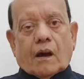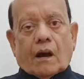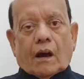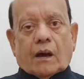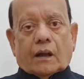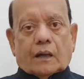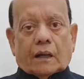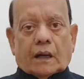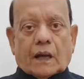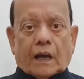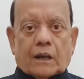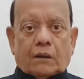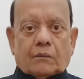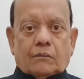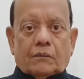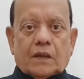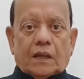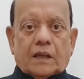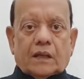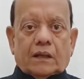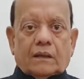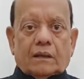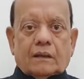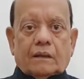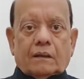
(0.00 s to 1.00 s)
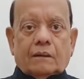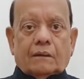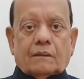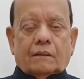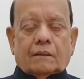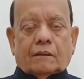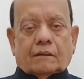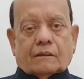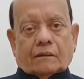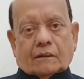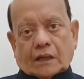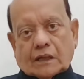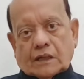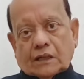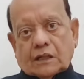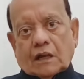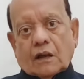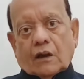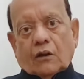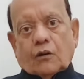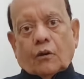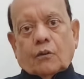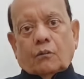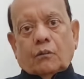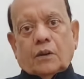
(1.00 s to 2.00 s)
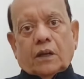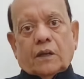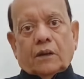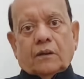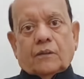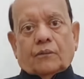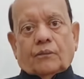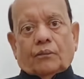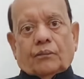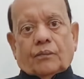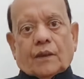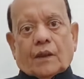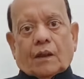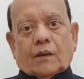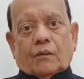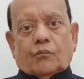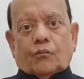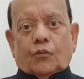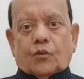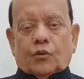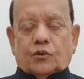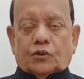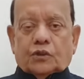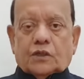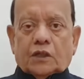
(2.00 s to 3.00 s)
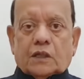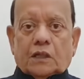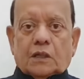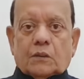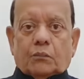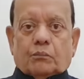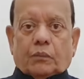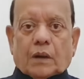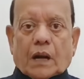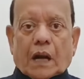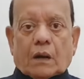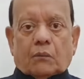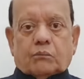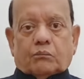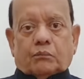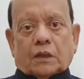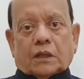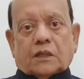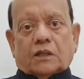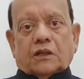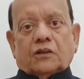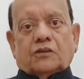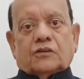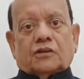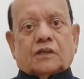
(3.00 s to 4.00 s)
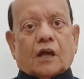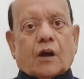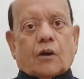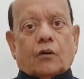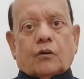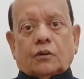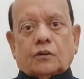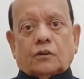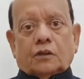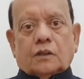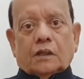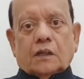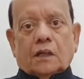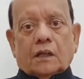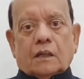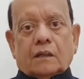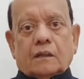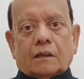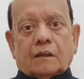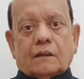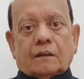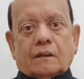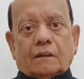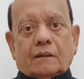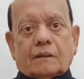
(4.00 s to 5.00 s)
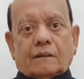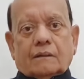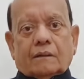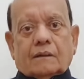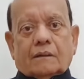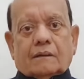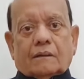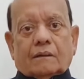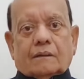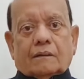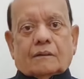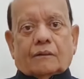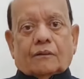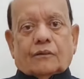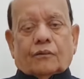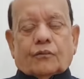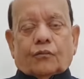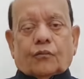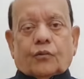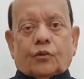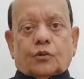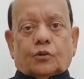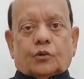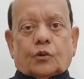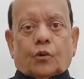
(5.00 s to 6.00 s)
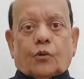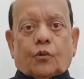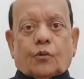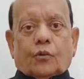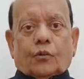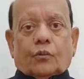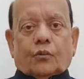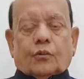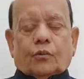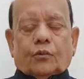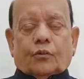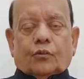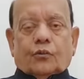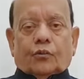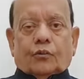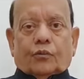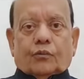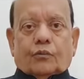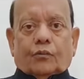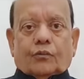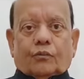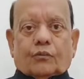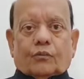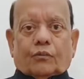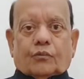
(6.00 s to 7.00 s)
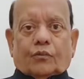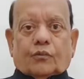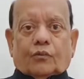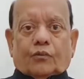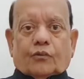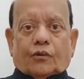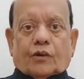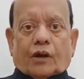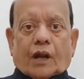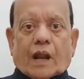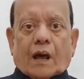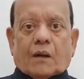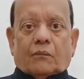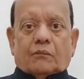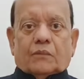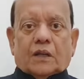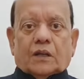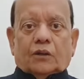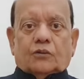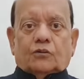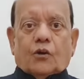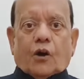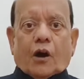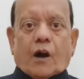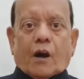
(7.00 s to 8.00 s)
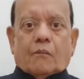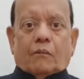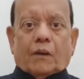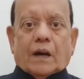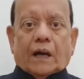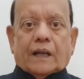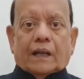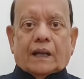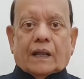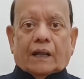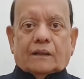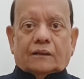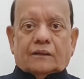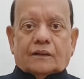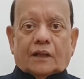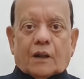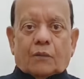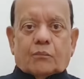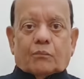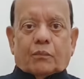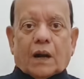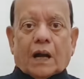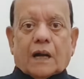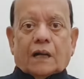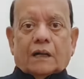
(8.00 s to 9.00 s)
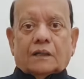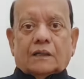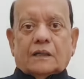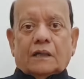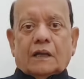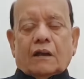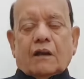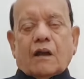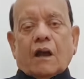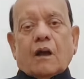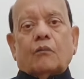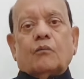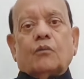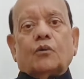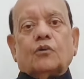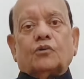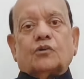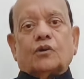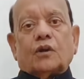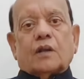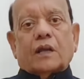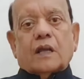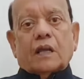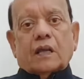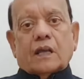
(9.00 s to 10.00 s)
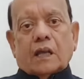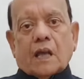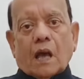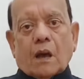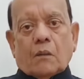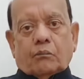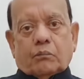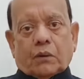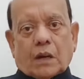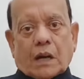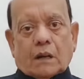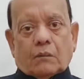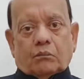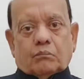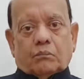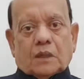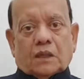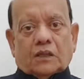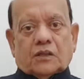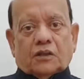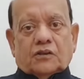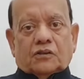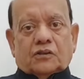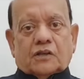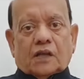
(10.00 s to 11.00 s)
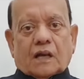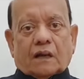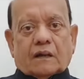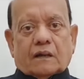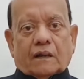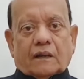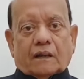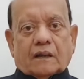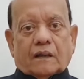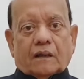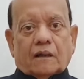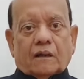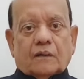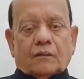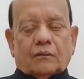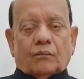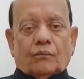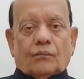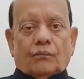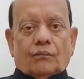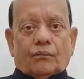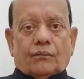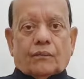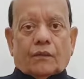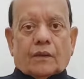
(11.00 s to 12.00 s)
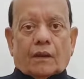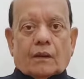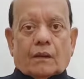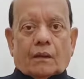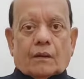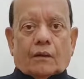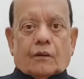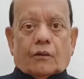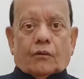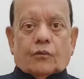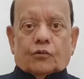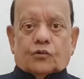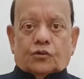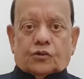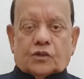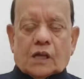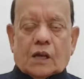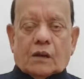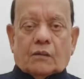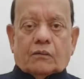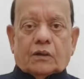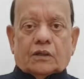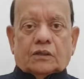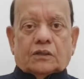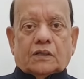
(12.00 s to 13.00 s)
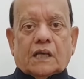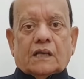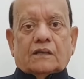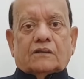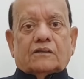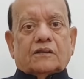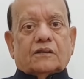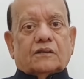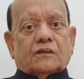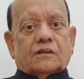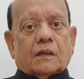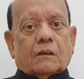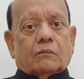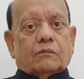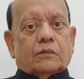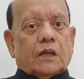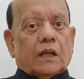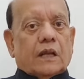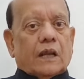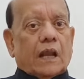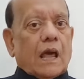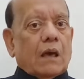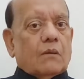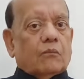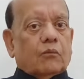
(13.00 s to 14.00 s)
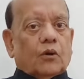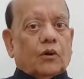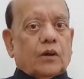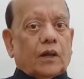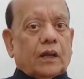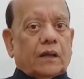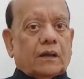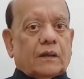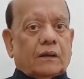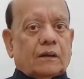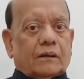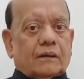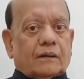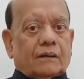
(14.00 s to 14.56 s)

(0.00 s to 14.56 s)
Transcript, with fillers: हर घर में कई घरों में मूर्ति की प्राण प्रतिष्ठा होती है वो तो राम ने तो हमारे अंदर प्राण दिए हम उसकी क्या प्राण प्रतिष्ठा करेंगे उससे बस ऐसे शब्द न बोले